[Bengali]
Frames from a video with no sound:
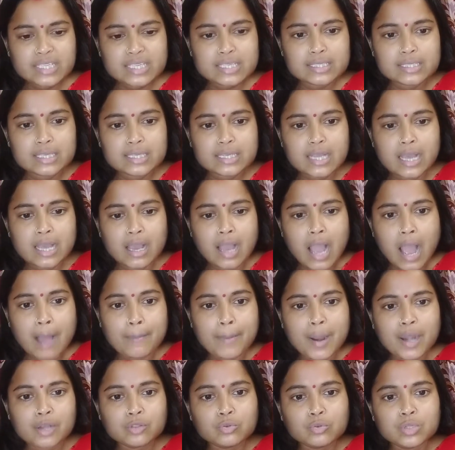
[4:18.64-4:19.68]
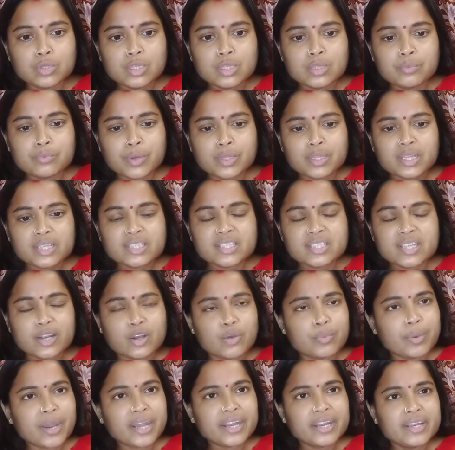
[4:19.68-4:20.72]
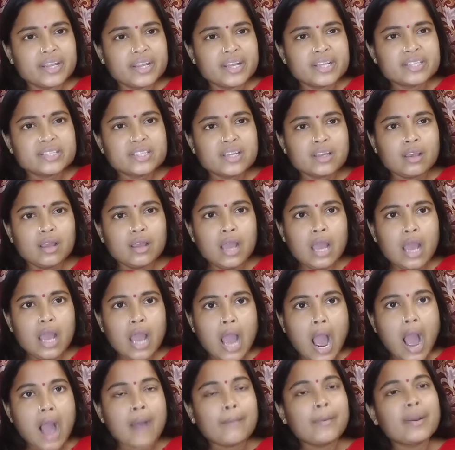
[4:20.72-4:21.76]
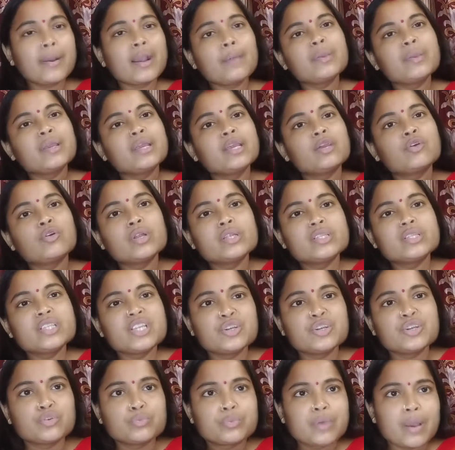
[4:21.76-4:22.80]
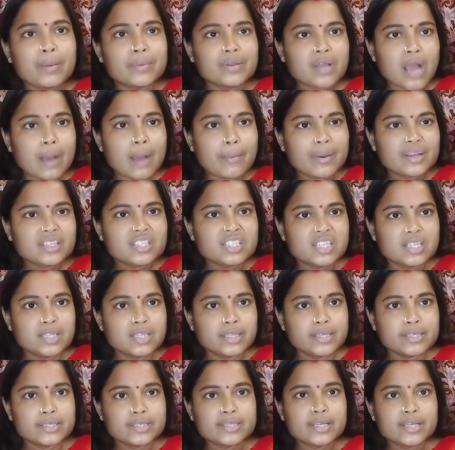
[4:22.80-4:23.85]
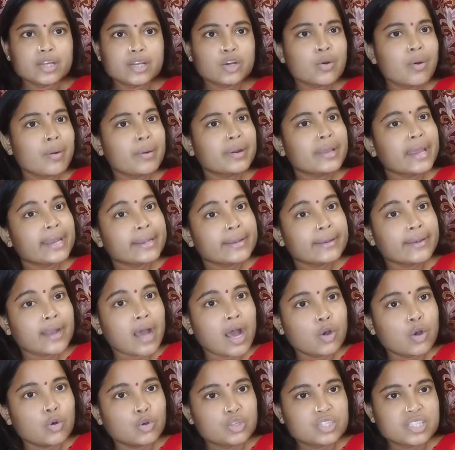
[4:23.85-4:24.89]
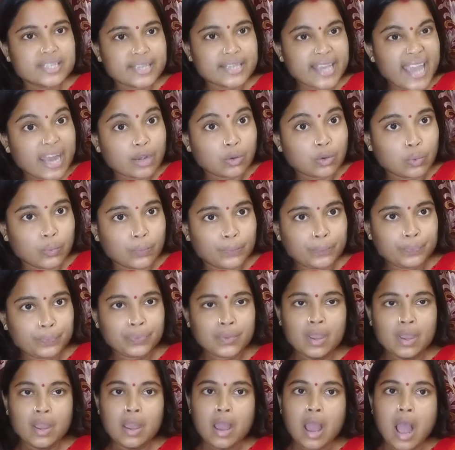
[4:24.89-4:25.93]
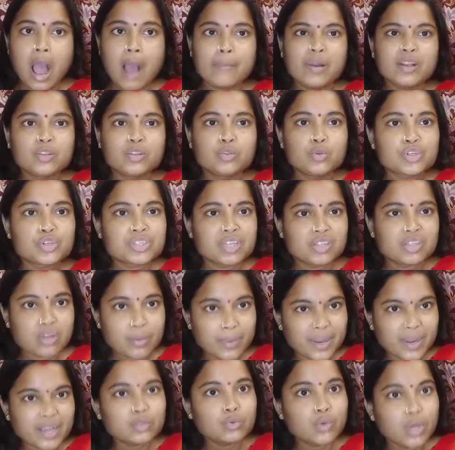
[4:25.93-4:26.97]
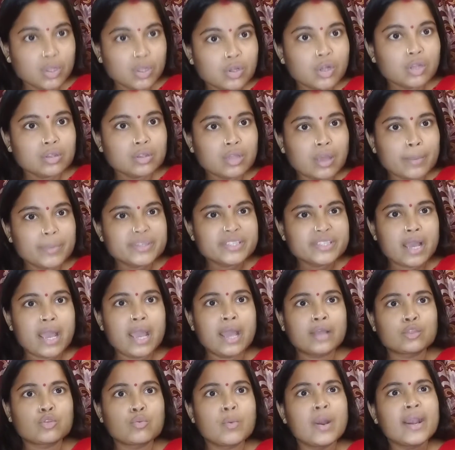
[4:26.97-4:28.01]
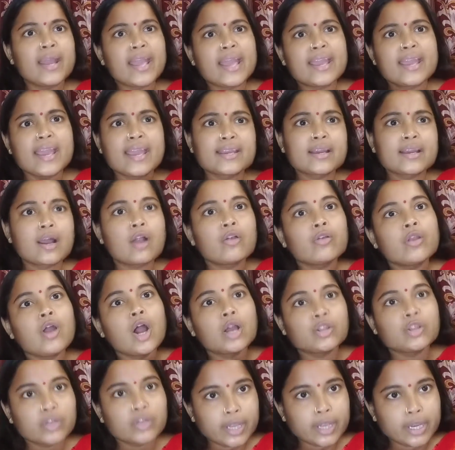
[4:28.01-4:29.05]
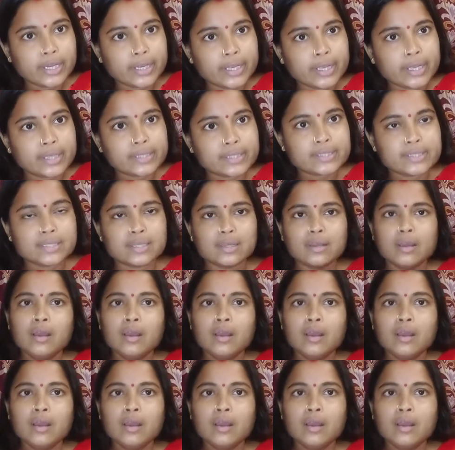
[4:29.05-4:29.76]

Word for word: সেটা আবার দু পর দেখছি এরকম কেটে নিয়েছে আবার আমি কি করেছি ইউটিউবকে আবার চিঠি দিয়েছি যেরকম আমার কেটে নেওয়া হচ্ছে কেন আমার দোষটা তোমাকে তুলে ধরতে হবে যে হ্যাঁ তোমার এই এই কারণে হয়তো কেটে যাচ্ছে